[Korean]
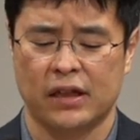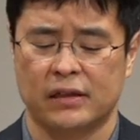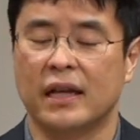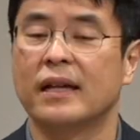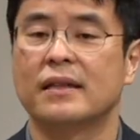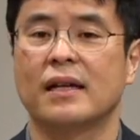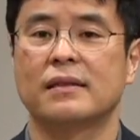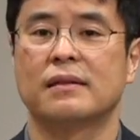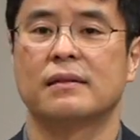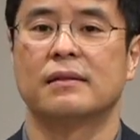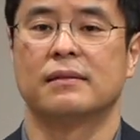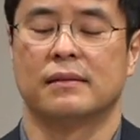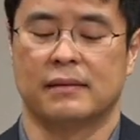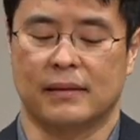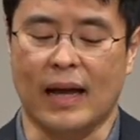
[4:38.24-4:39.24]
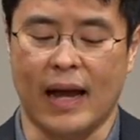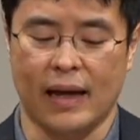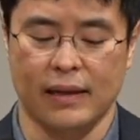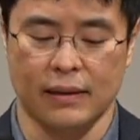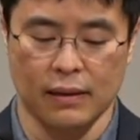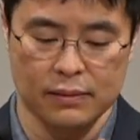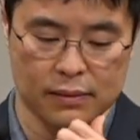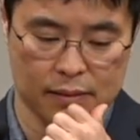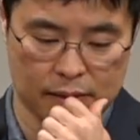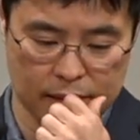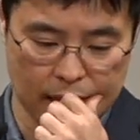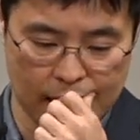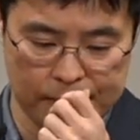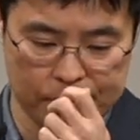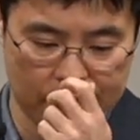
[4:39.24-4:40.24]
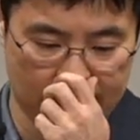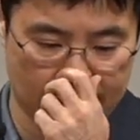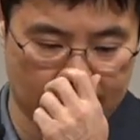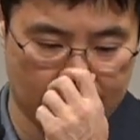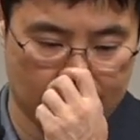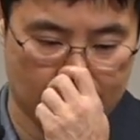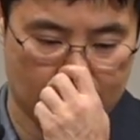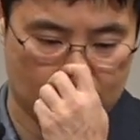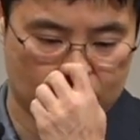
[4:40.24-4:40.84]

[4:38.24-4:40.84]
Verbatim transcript: 제자들은 다 이런 삶에